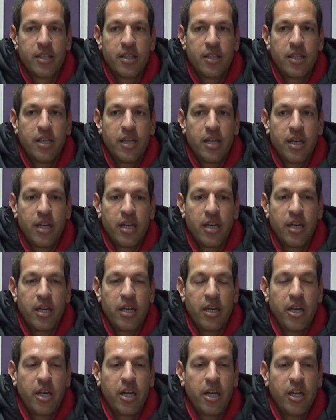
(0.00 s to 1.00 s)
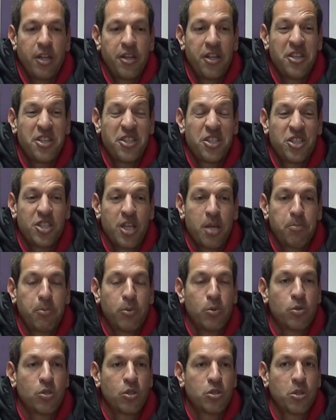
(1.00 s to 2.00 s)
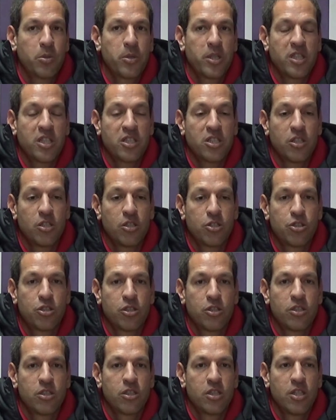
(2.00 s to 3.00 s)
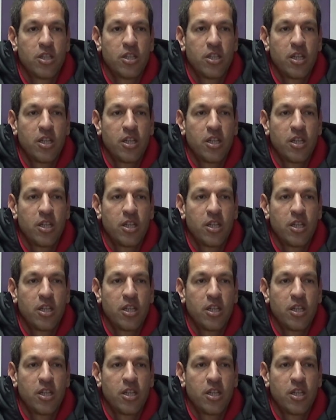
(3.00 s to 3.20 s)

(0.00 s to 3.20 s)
de, 16 puntos sobre 18,